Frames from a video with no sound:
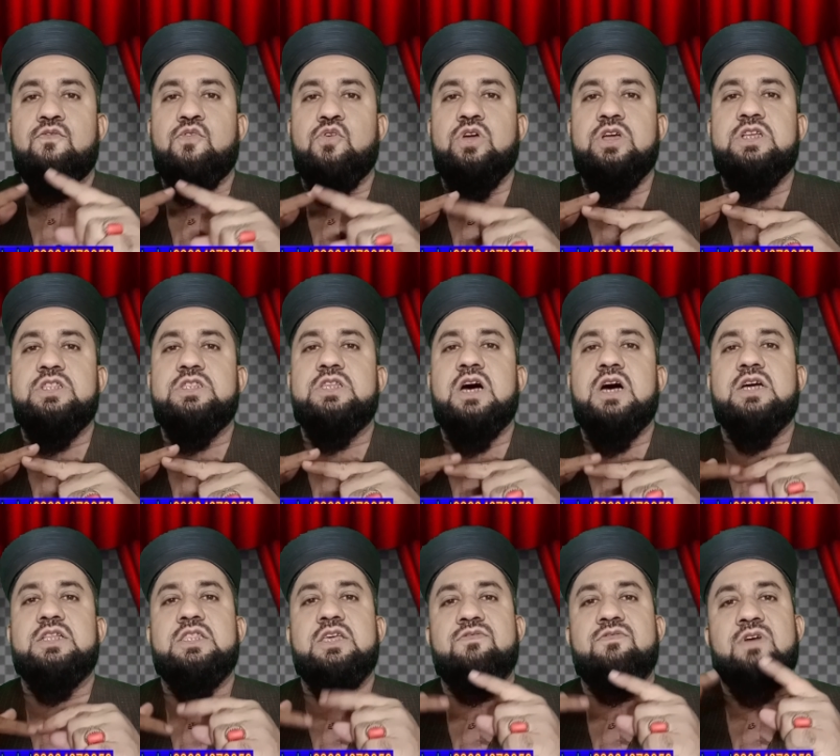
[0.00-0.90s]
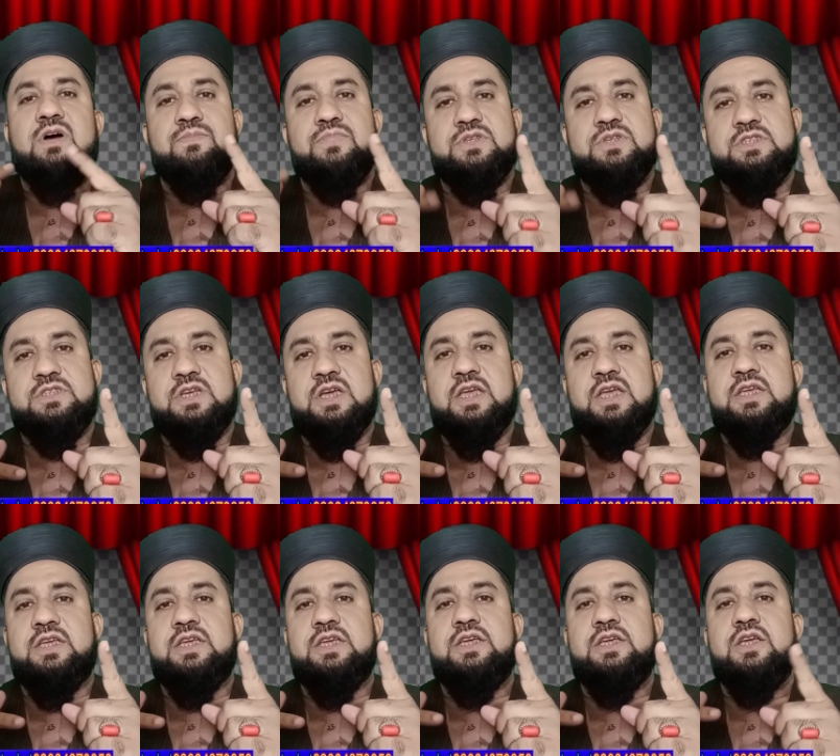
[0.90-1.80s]
वही ताकतें वापस
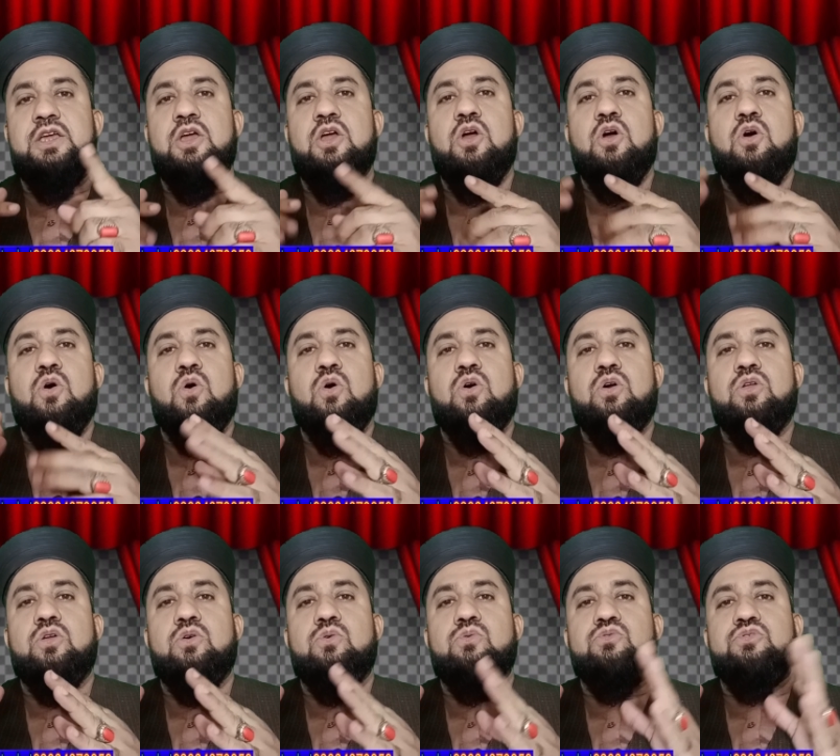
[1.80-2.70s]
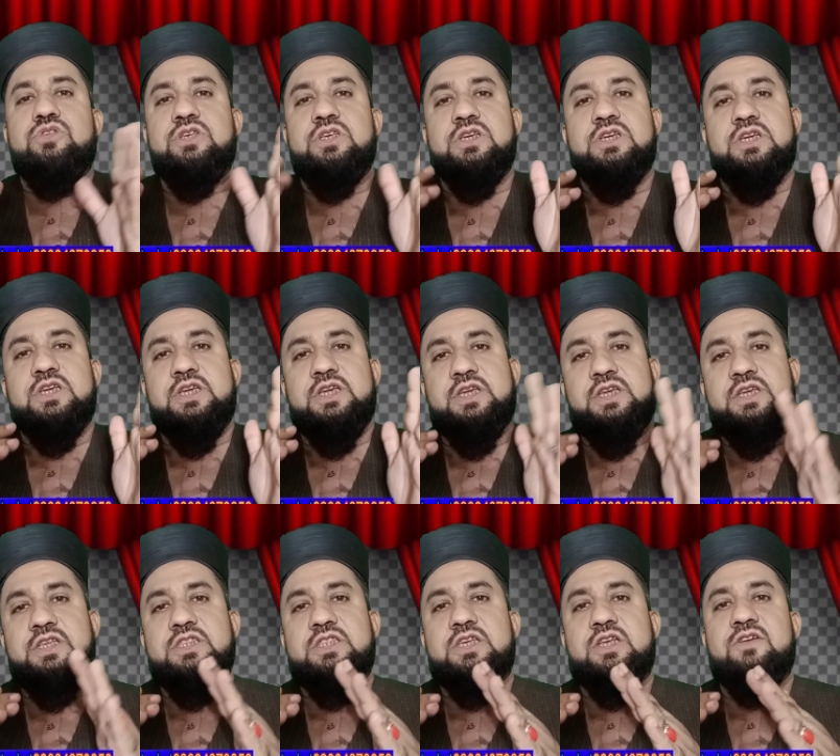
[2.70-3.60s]
जाएंगी और उसी की
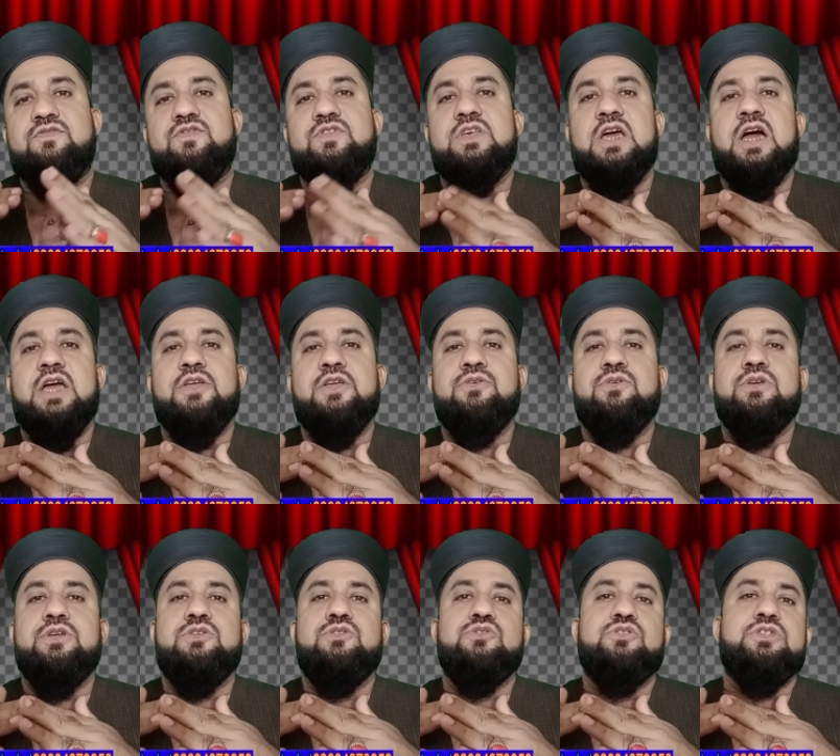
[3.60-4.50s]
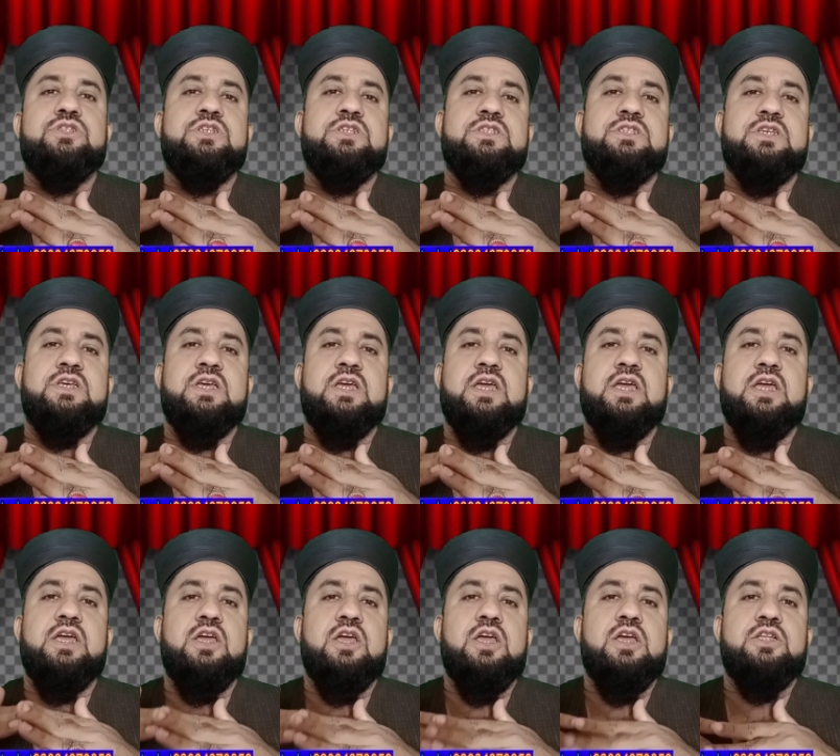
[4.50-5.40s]
ही तरफ से आई हुई जो चीज़ें हैं
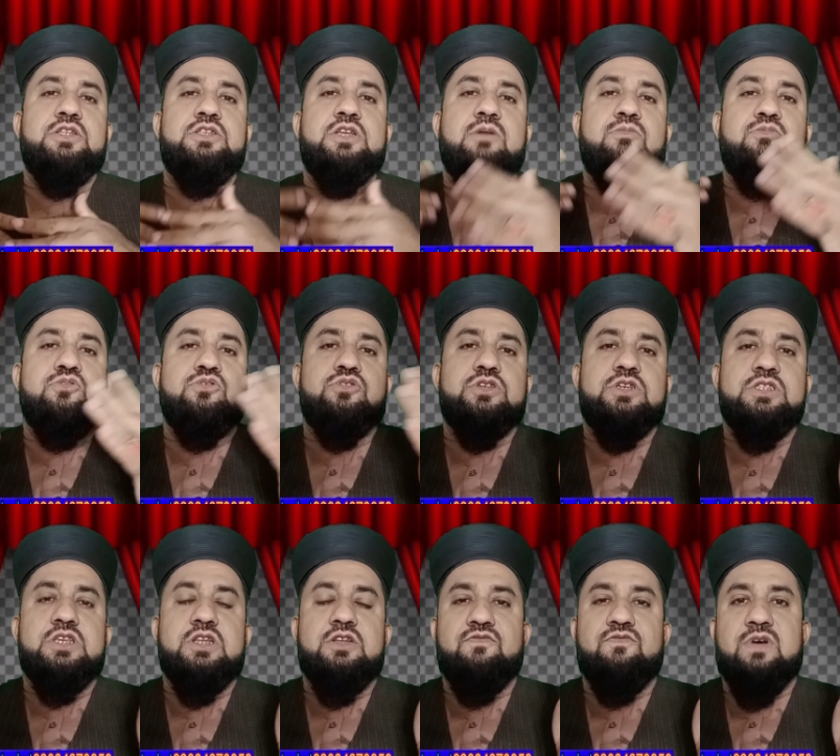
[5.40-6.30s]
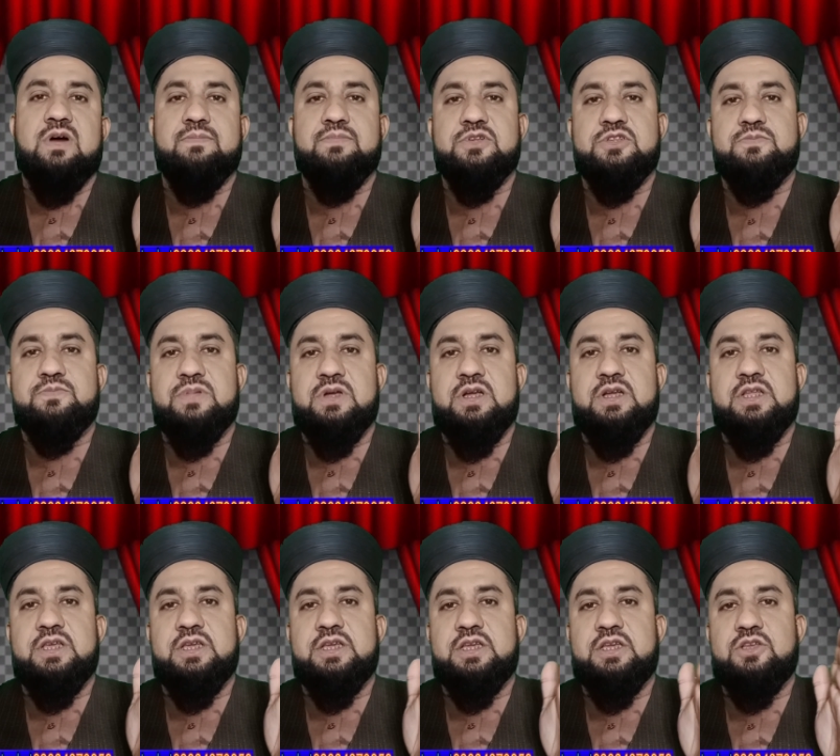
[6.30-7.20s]
जब उसकी तरफ वापस
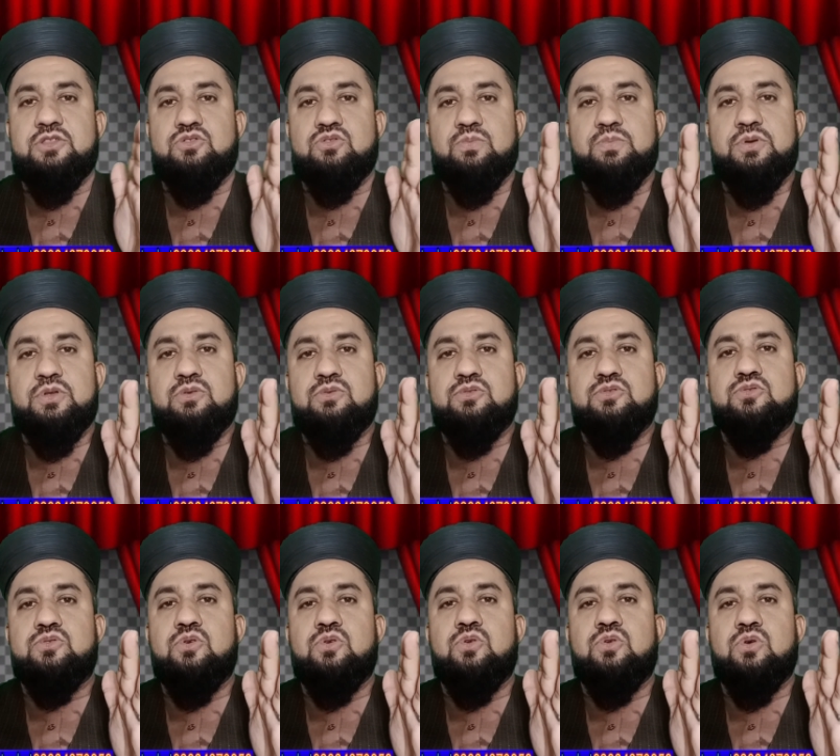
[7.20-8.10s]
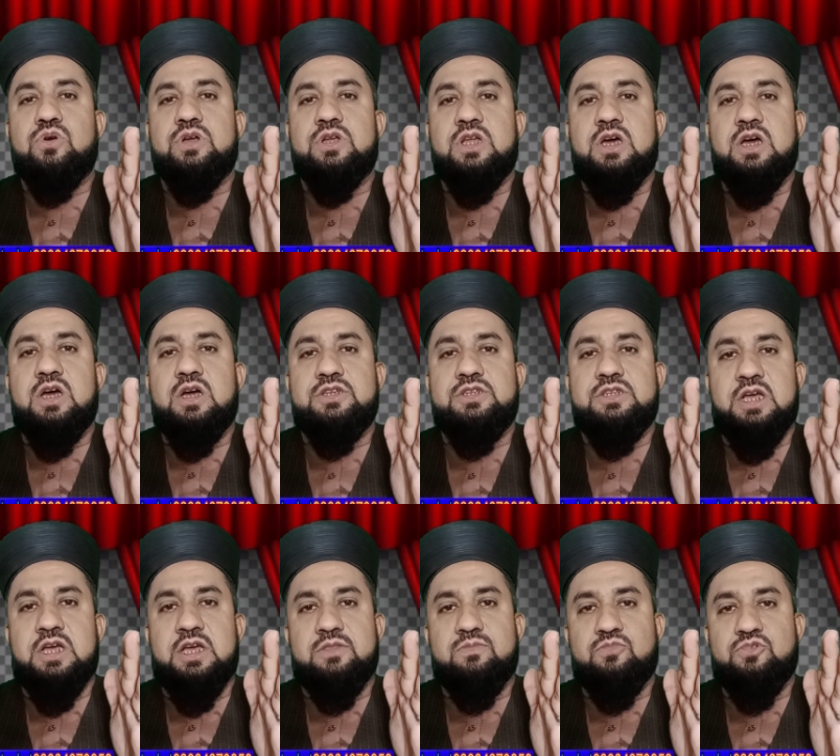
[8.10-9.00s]
पलटेंगी तो फिर उसको रोकना
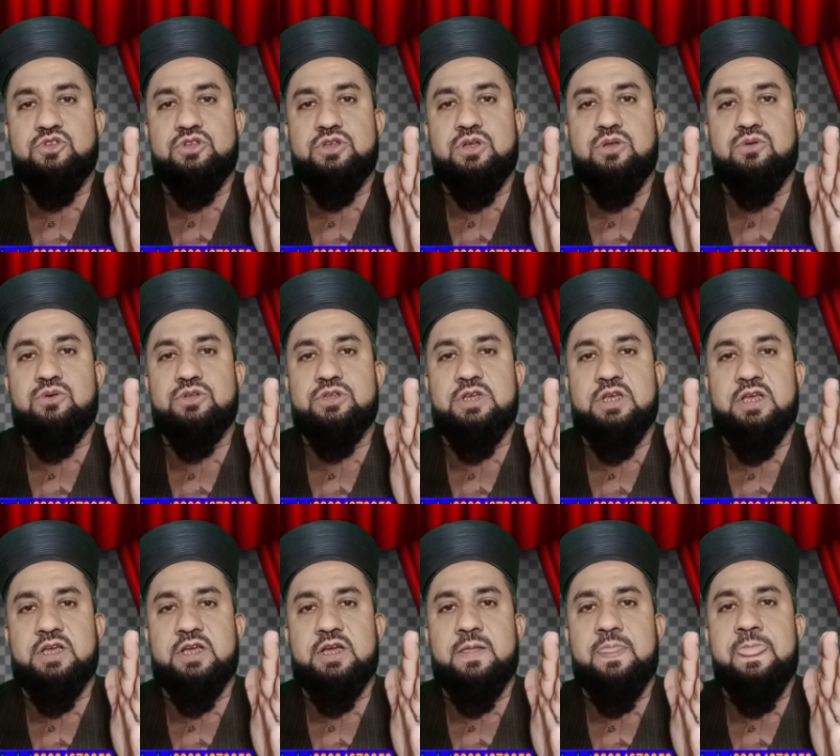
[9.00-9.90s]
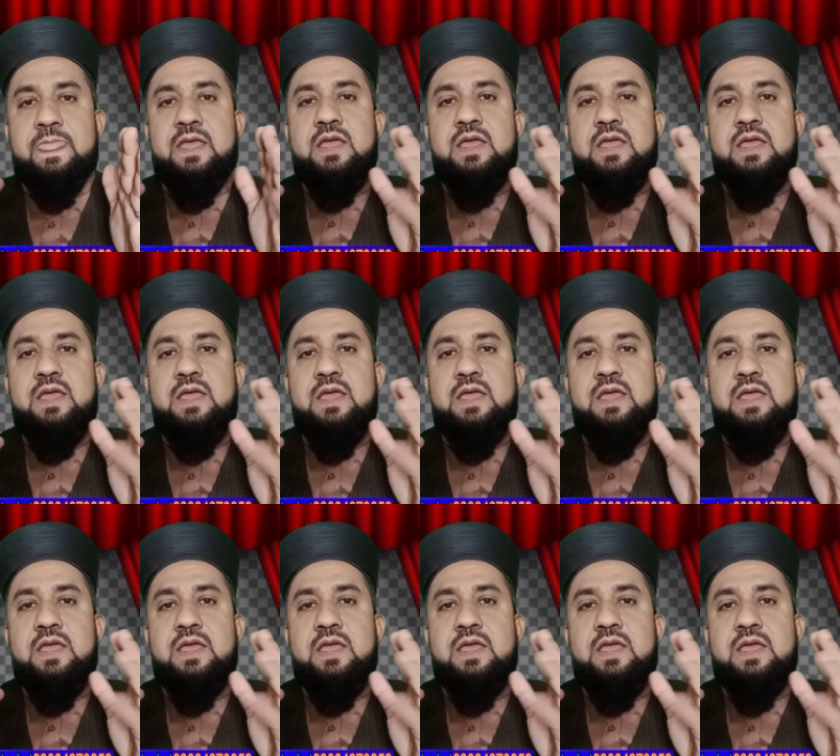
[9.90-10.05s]
शायद मुश्किल हो जाएगा